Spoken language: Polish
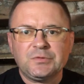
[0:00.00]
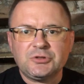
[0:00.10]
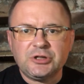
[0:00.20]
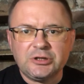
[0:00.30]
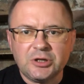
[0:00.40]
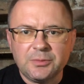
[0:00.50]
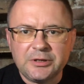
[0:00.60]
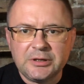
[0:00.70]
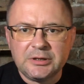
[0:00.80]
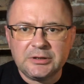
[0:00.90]
Dzień
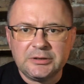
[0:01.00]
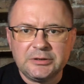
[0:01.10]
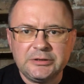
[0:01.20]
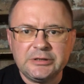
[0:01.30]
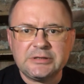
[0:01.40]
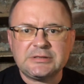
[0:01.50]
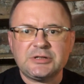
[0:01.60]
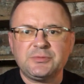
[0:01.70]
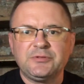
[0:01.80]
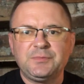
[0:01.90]
dobry.
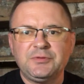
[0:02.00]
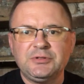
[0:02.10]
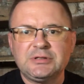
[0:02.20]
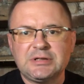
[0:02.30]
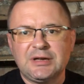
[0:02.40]
Jesteśmy w piwnicy,